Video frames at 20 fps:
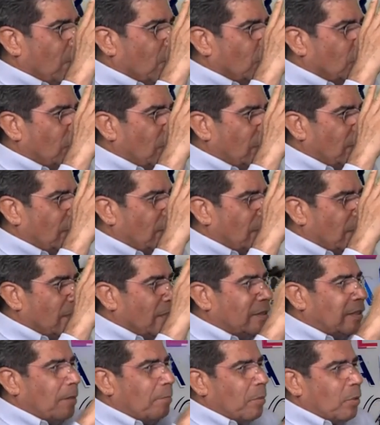Con cierta
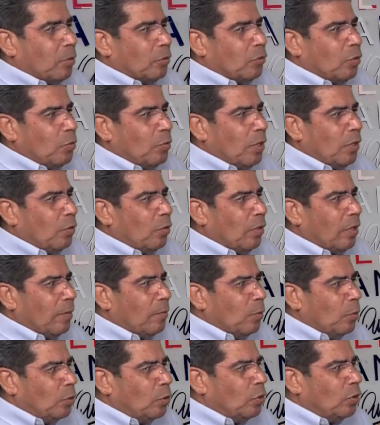extrañeza, pero estoy viendo
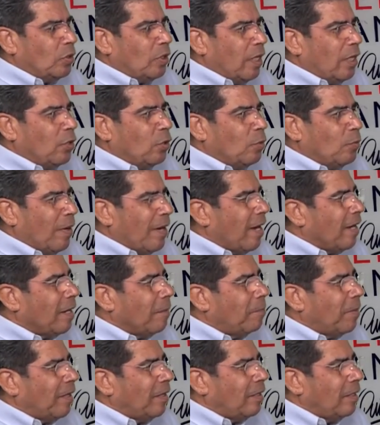que muchos de ellos van a
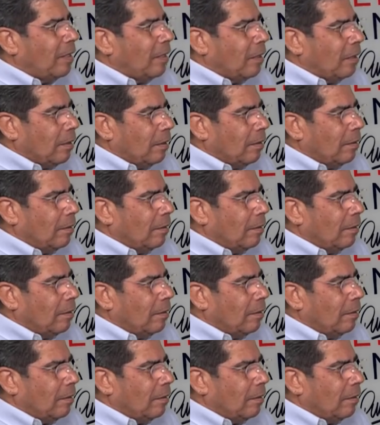repetir.